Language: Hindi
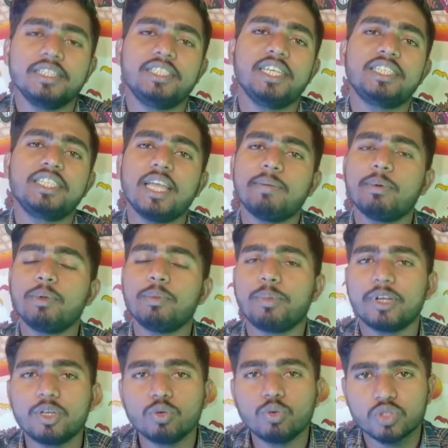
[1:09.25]
जैसे ही आप अपने
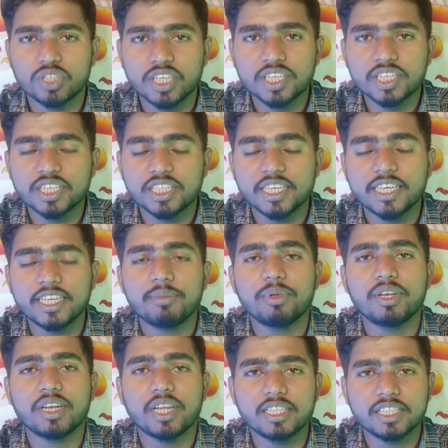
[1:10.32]
फ्रेंड को शेयर करते हैं या
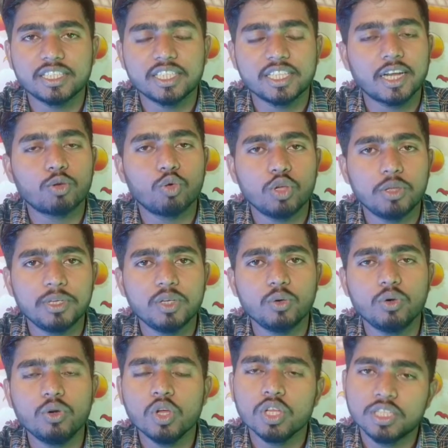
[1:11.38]
फिर नात रिश्तेदार कोई भी
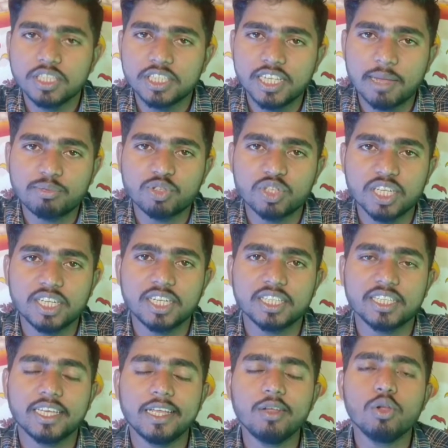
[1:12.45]
हो जिसे आप शेयर
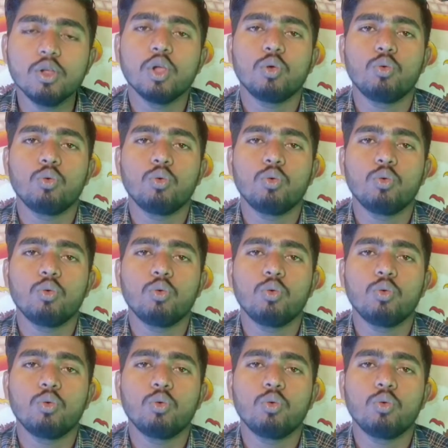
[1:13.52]
करते हैं